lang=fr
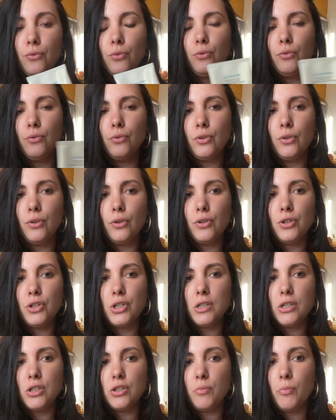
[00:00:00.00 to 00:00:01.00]
donc euh,
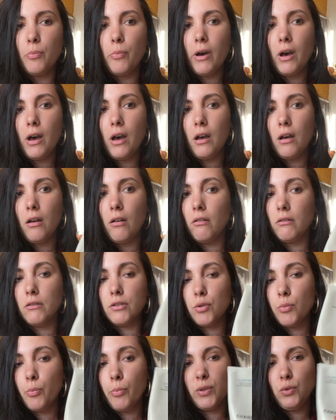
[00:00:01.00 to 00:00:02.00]
je j'ai pas,
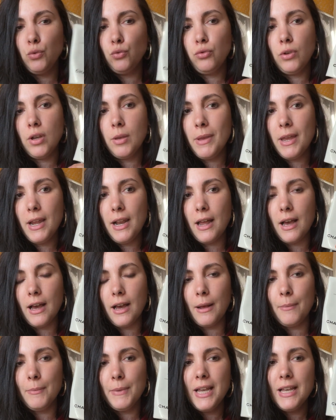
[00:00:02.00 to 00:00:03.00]
euh, pas du tout aimé
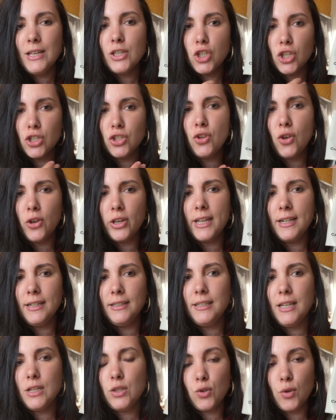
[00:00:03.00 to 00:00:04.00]
la
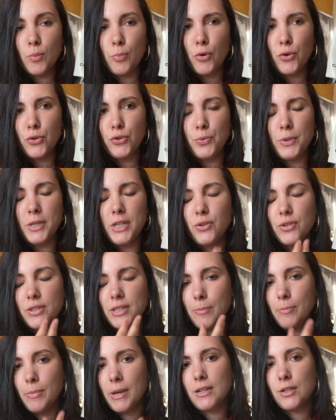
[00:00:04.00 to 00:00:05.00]
sensorialité de ce produit, je
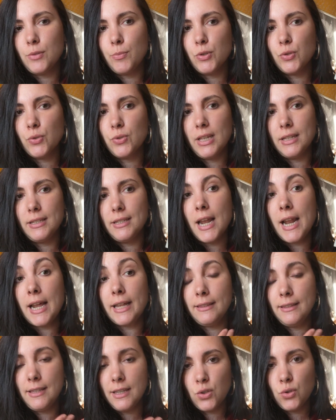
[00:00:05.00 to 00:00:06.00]
sais pas, je pense que ça tient à la
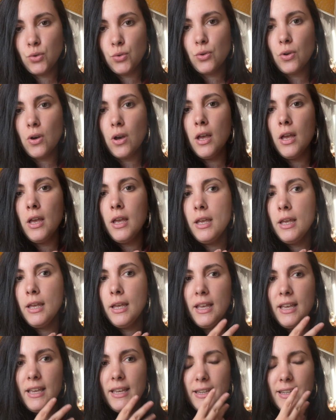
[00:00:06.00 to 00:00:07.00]
texture
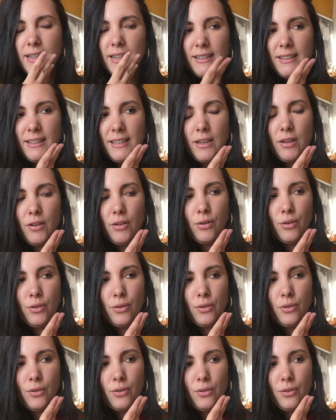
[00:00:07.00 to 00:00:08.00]
qui était
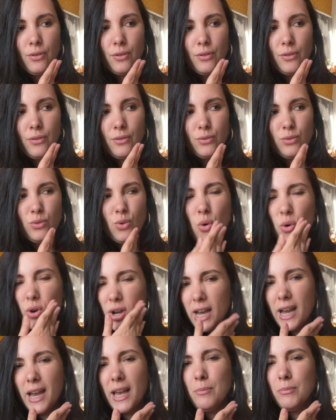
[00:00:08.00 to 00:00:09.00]
euh, trop
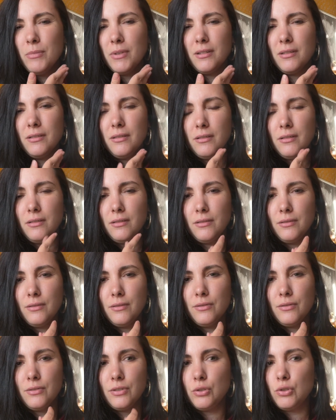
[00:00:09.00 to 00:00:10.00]
crème,
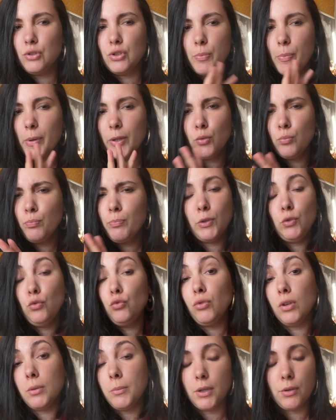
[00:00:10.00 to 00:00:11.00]
je n'ai pas, pas du
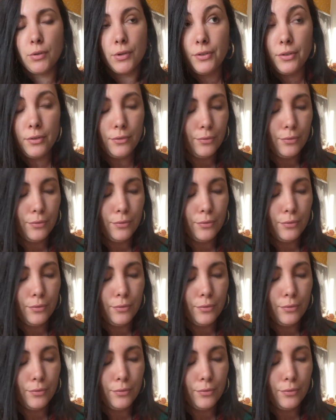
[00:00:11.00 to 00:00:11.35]
tout aimé quoi, c'est